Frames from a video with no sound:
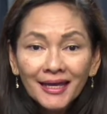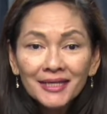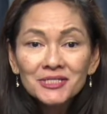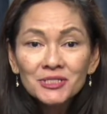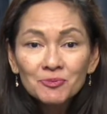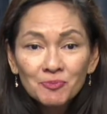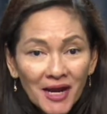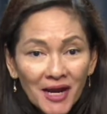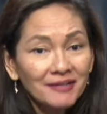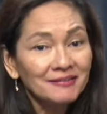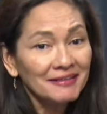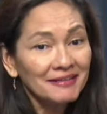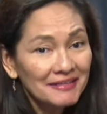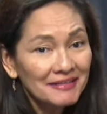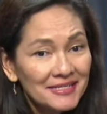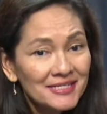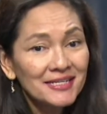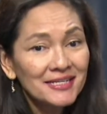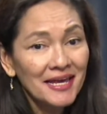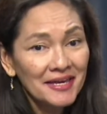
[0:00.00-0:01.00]
it's
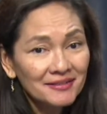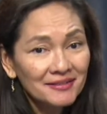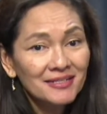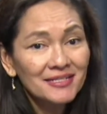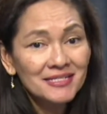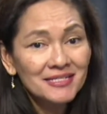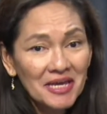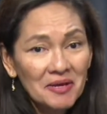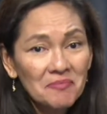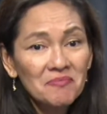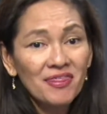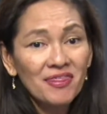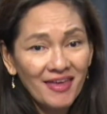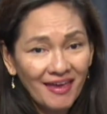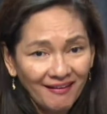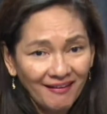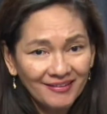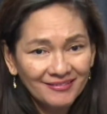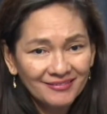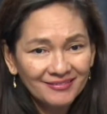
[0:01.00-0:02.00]
practically saying the same
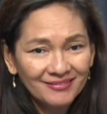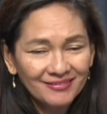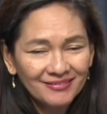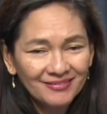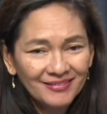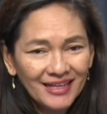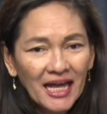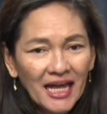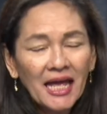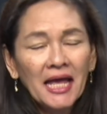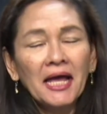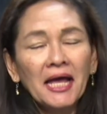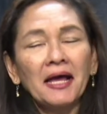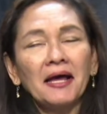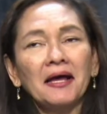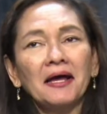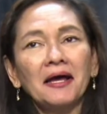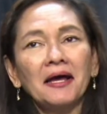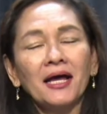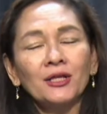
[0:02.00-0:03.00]
thing.
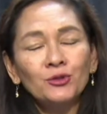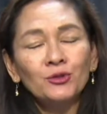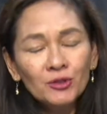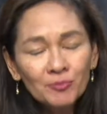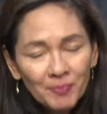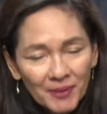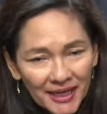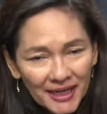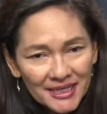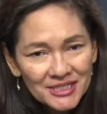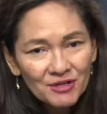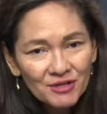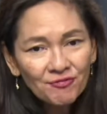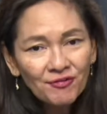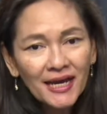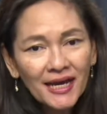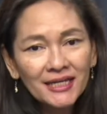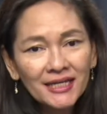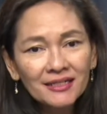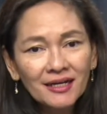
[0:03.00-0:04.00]
Uh, andun pa rin sa
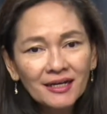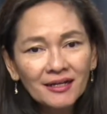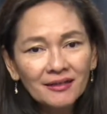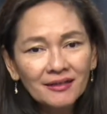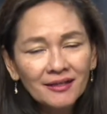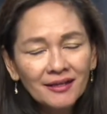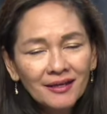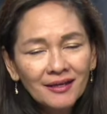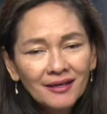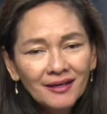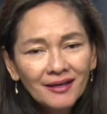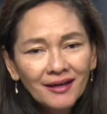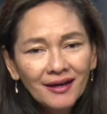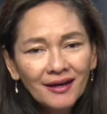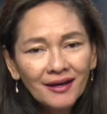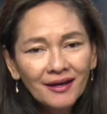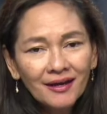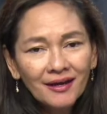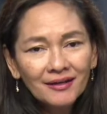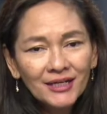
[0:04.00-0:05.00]
final
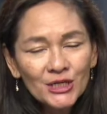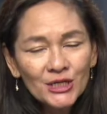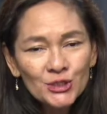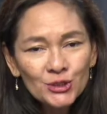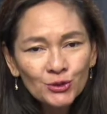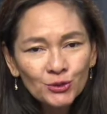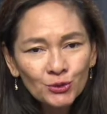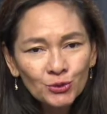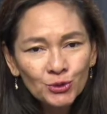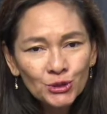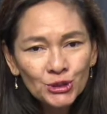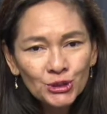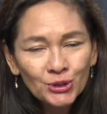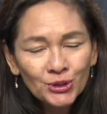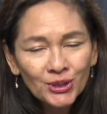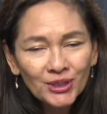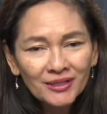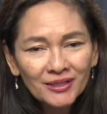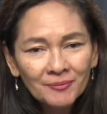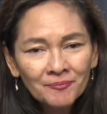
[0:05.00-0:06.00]
uh,
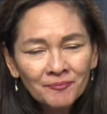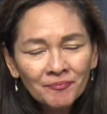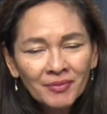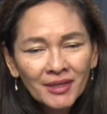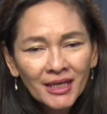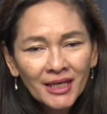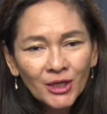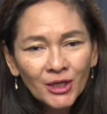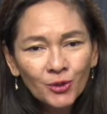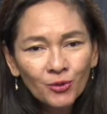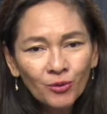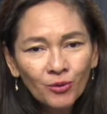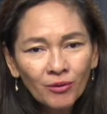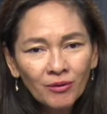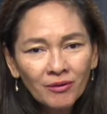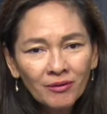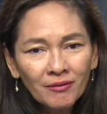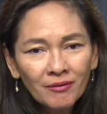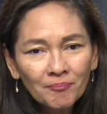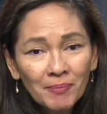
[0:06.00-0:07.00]
resolution
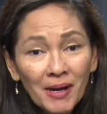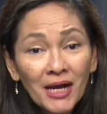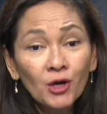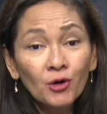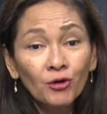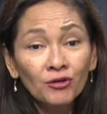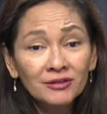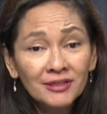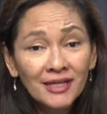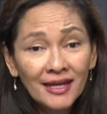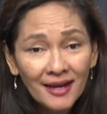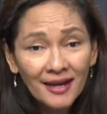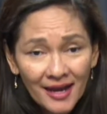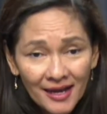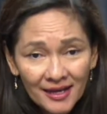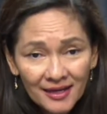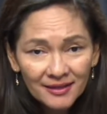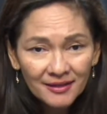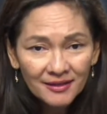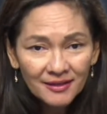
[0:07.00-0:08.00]
yung
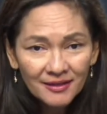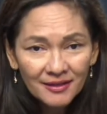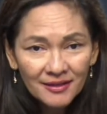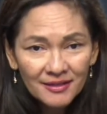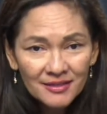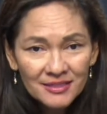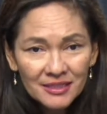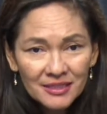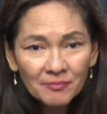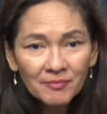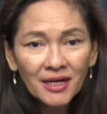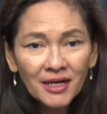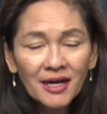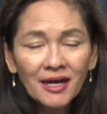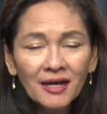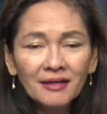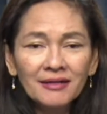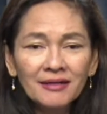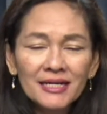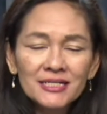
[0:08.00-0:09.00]
pagkondena sa
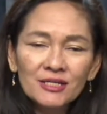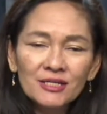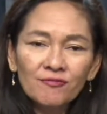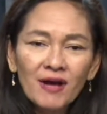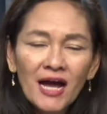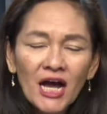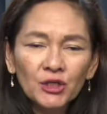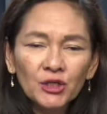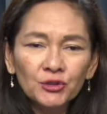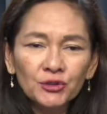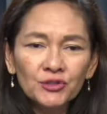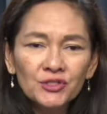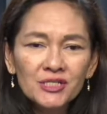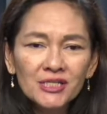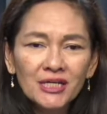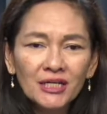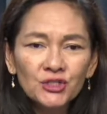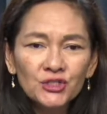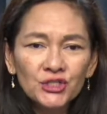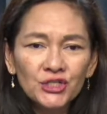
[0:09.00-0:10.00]
mga aggressive actions
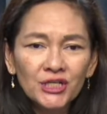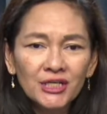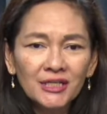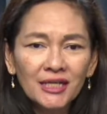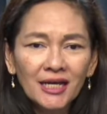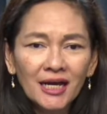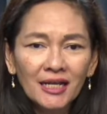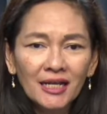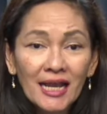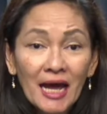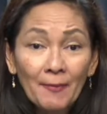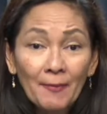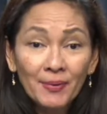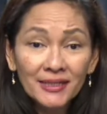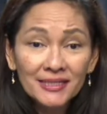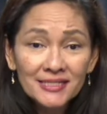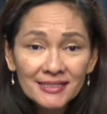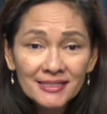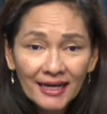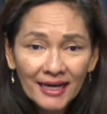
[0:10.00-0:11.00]
ng China
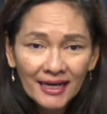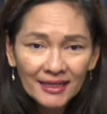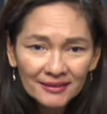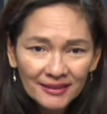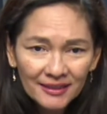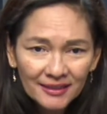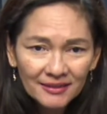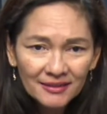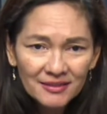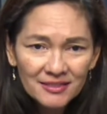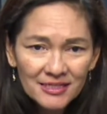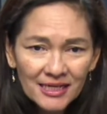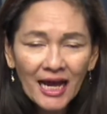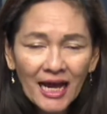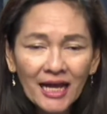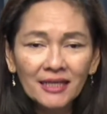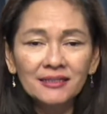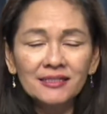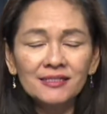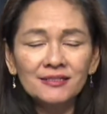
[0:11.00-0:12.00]
laban sa atin, sa
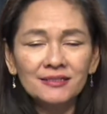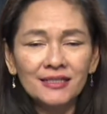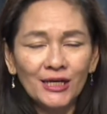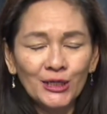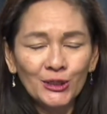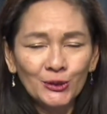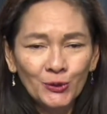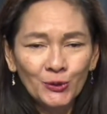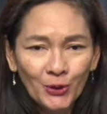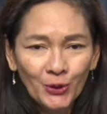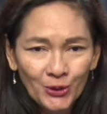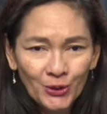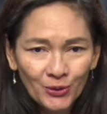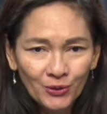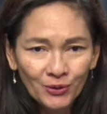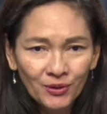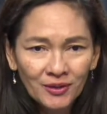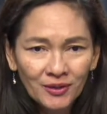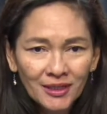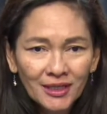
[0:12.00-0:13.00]
ating
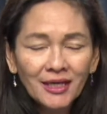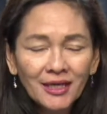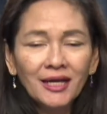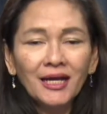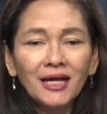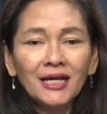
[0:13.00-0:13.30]
teritoryo.